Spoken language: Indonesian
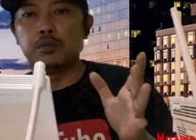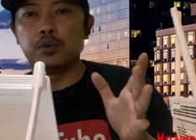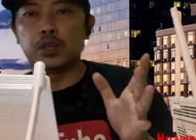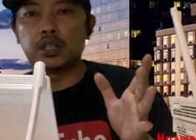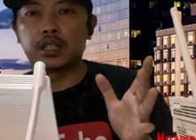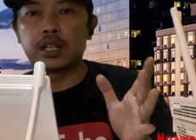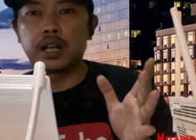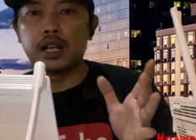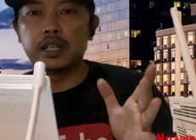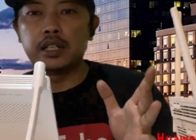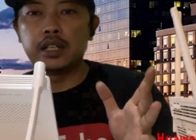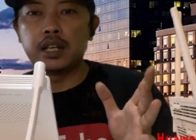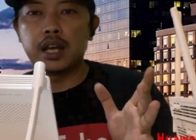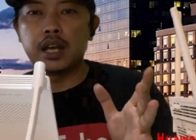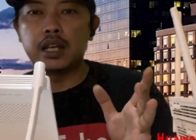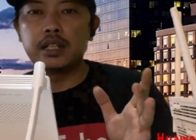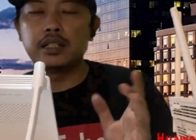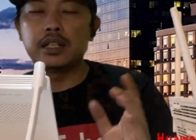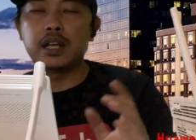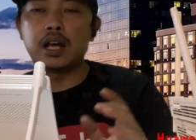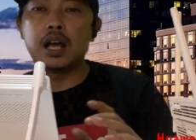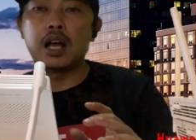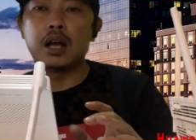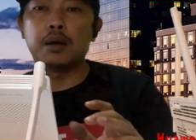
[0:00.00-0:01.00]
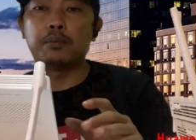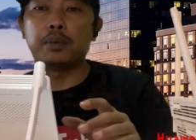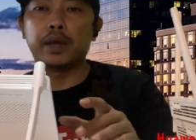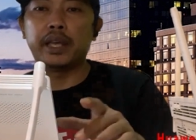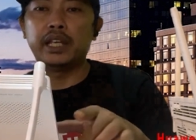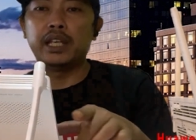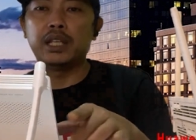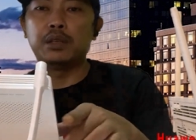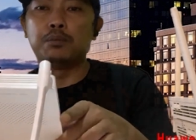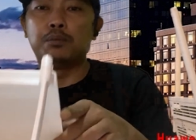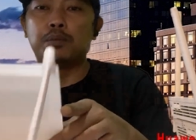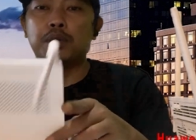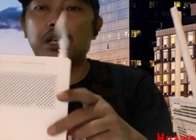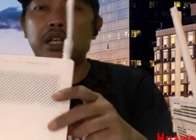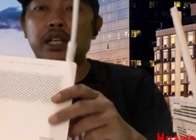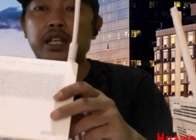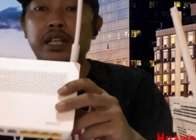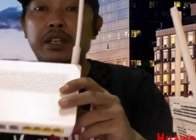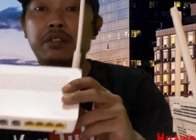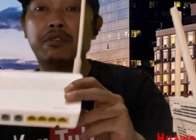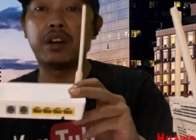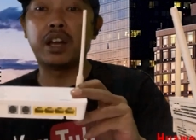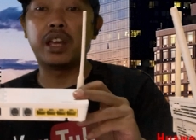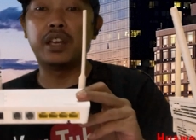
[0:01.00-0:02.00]
buat kalian yang pengen
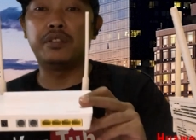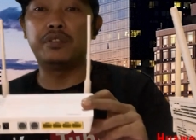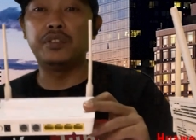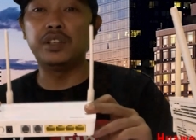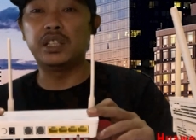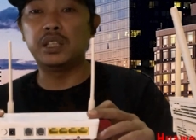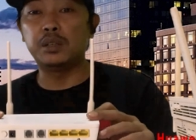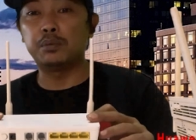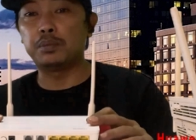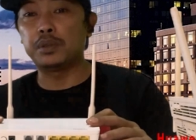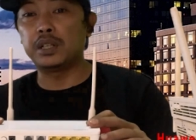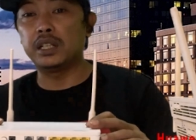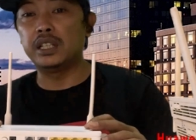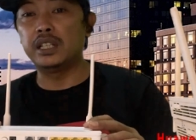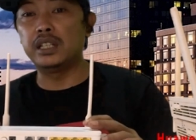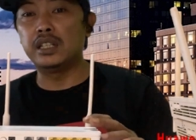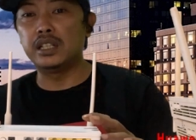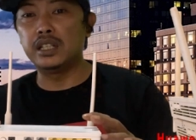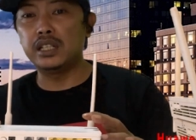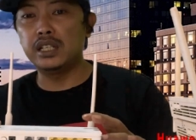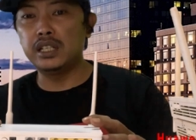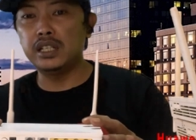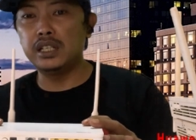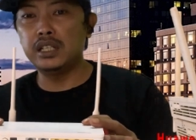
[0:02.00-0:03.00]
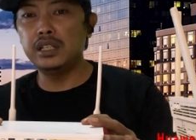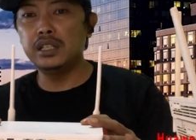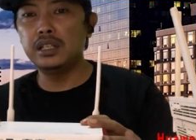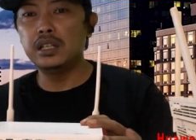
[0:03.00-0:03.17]
beli wifi seperti ini